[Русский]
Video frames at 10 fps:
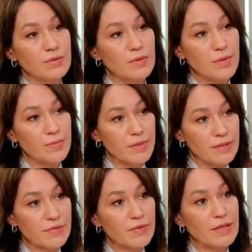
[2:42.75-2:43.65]

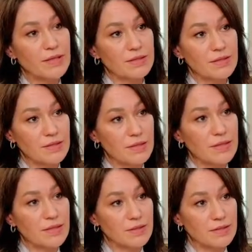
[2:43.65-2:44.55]
например,
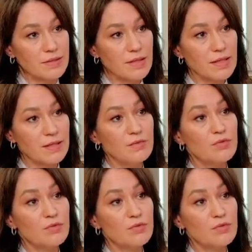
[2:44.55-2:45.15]
12-13 лет,